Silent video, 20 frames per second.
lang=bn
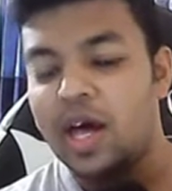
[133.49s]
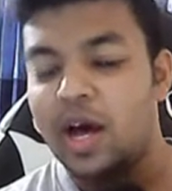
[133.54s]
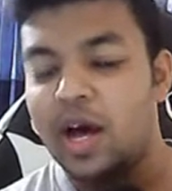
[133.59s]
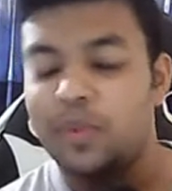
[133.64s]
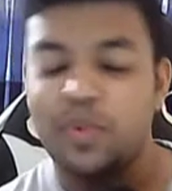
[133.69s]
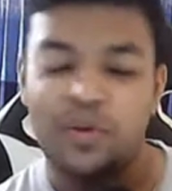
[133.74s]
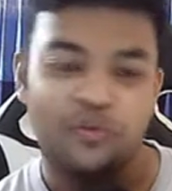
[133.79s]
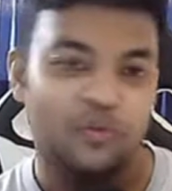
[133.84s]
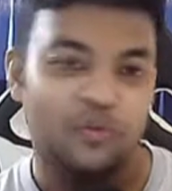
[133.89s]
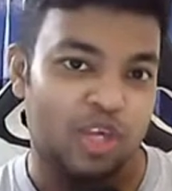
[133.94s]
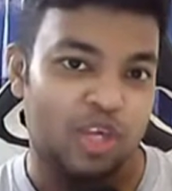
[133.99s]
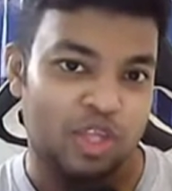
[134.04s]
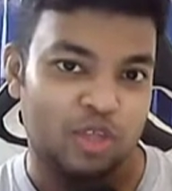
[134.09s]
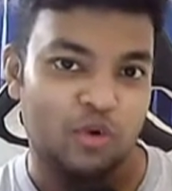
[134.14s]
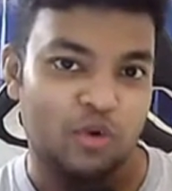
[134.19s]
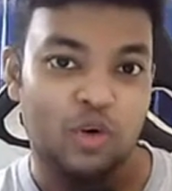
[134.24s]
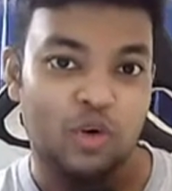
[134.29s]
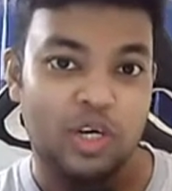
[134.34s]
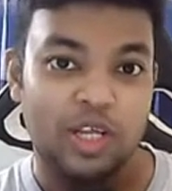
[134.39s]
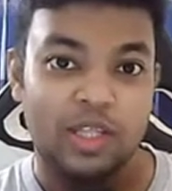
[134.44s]
আপনি ভিএস
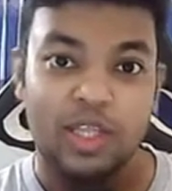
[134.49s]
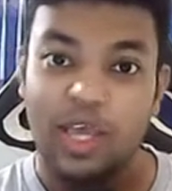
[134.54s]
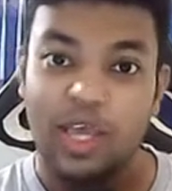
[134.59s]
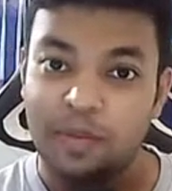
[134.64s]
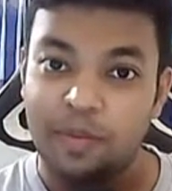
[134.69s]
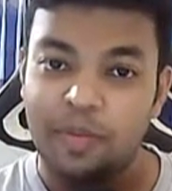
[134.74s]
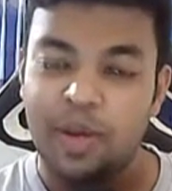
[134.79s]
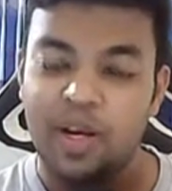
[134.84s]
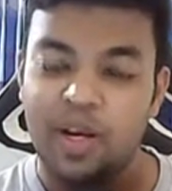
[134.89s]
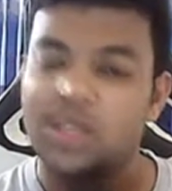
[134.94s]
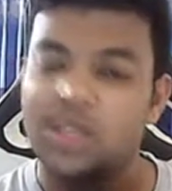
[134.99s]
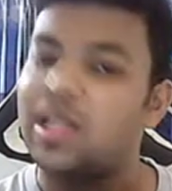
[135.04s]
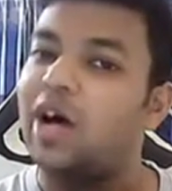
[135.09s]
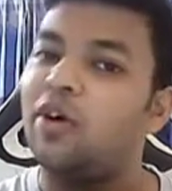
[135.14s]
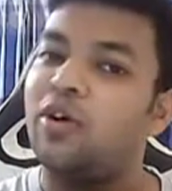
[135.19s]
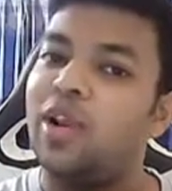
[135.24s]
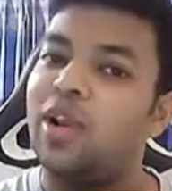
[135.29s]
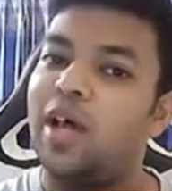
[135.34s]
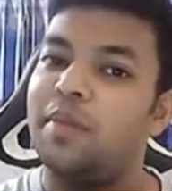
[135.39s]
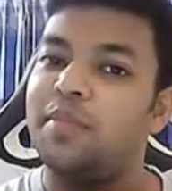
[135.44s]
কোডটা দেখবেন
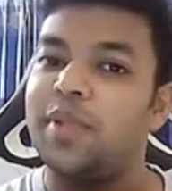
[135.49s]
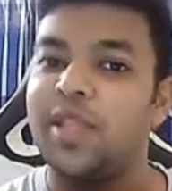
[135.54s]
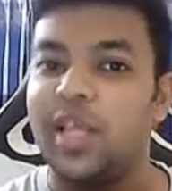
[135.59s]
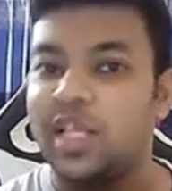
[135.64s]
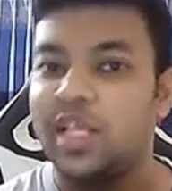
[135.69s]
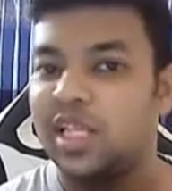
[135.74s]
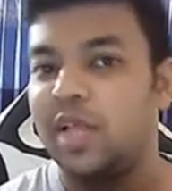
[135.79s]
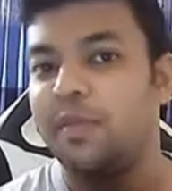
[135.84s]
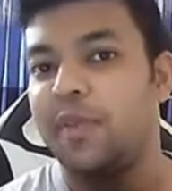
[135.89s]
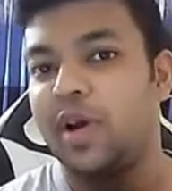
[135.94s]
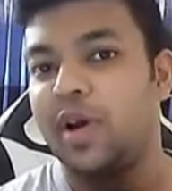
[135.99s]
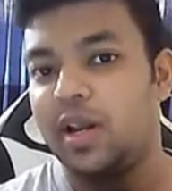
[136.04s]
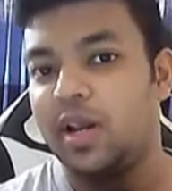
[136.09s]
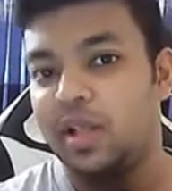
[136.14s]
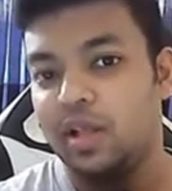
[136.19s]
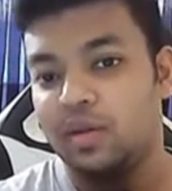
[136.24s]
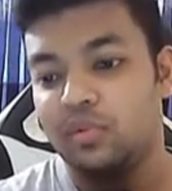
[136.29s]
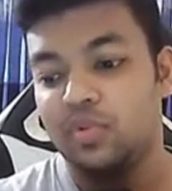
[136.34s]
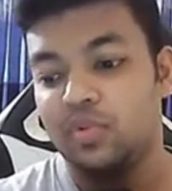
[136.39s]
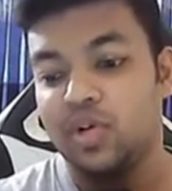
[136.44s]
তাহলে আপনি দেখতে পারেন
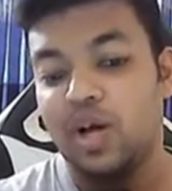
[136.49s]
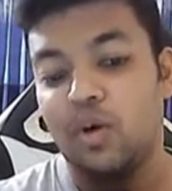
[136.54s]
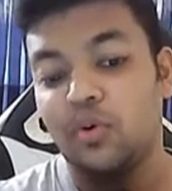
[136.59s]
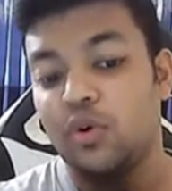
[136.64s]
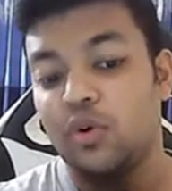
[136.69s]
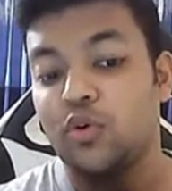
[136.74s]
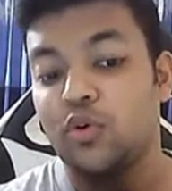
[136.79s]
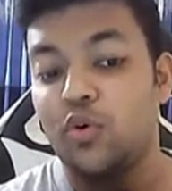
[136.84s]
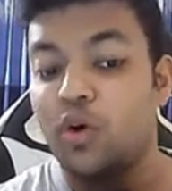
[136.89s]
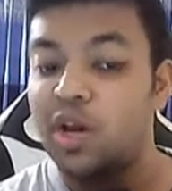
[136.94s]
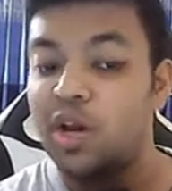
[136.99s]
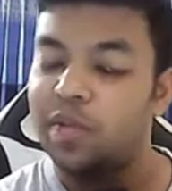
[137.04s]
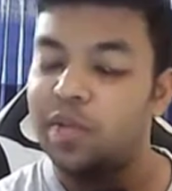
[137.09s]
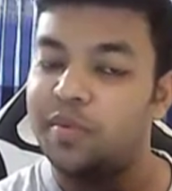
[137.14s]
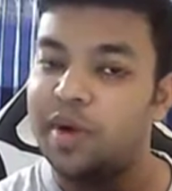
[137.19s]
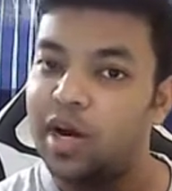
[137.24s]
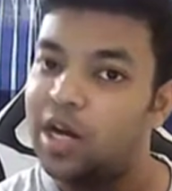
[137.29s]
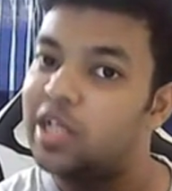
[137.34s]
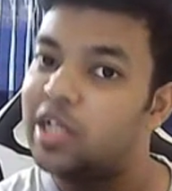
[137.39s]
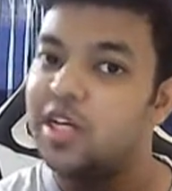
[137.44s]
এবং ডাউনলোড করে নিতে
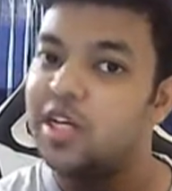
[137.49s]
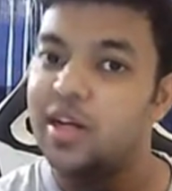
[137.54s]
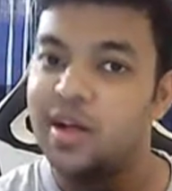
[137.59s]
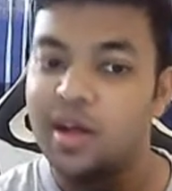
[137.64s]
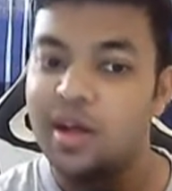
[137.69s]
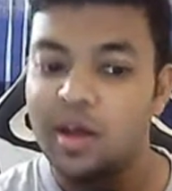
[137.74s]
পারেন নিজের